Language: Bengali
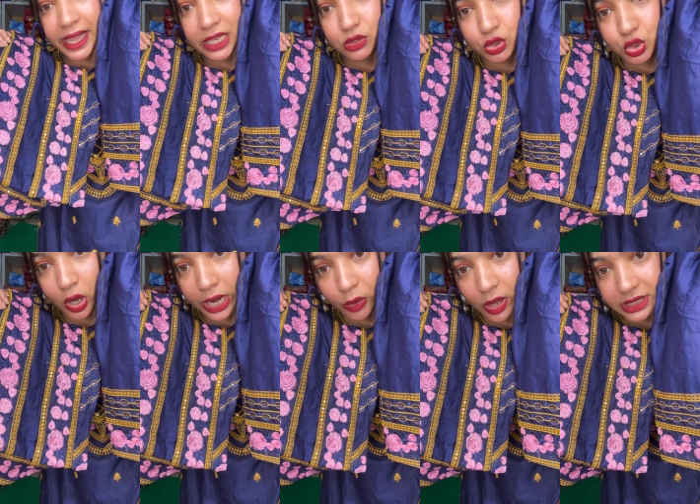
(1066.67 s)
সবাই একটু
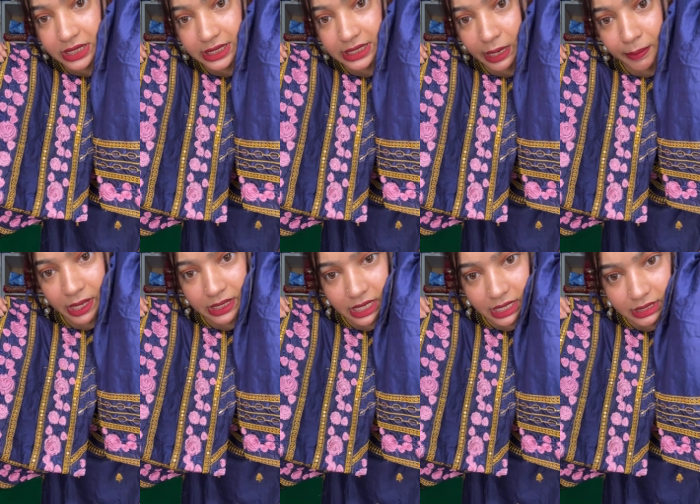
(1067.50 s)
জয়েন হয়ে যান
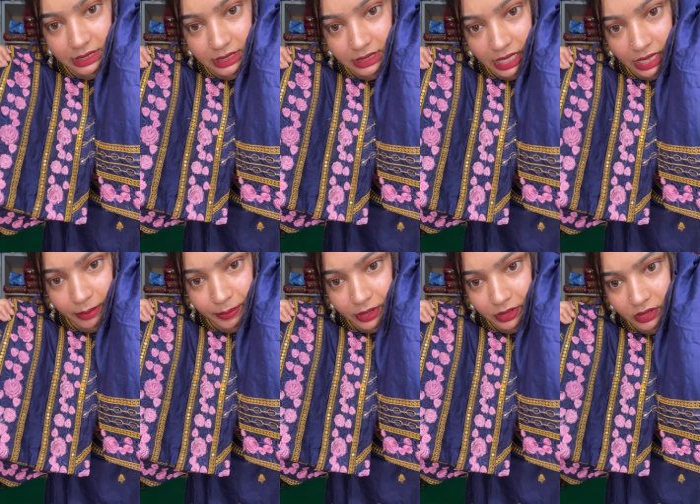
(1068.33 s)
জামাটা
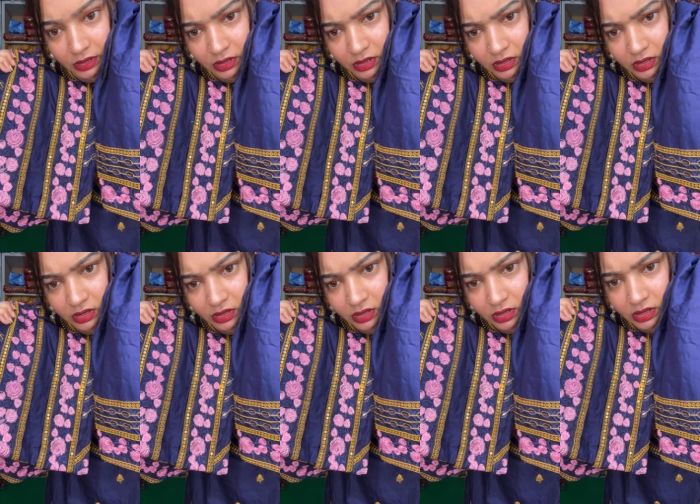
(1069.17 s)
দেখাবে
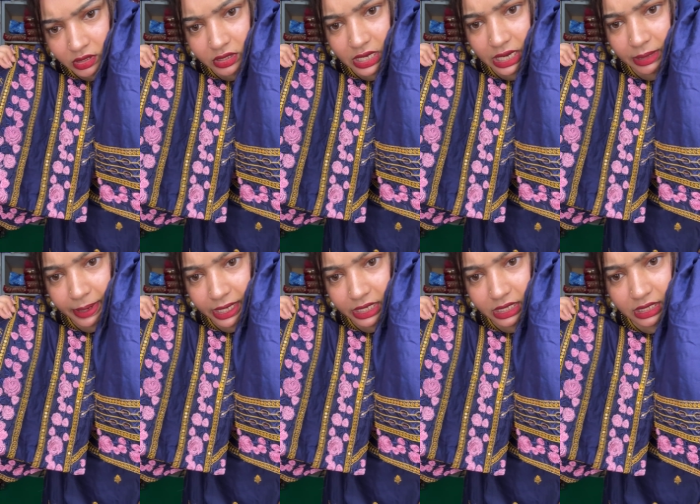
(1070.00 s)

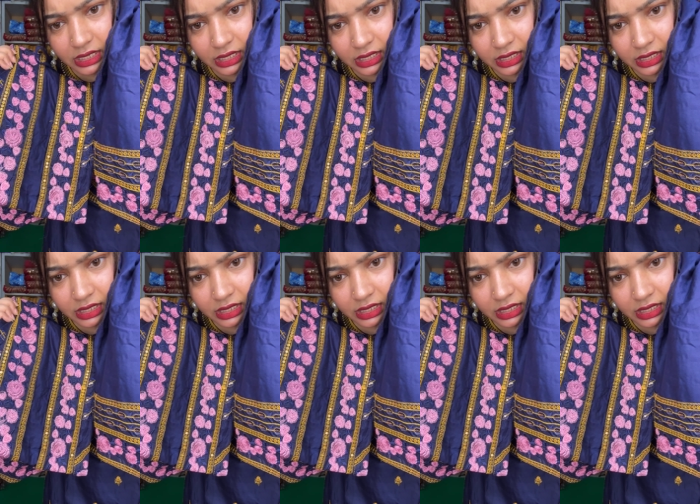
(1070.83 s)
ডেলিভারি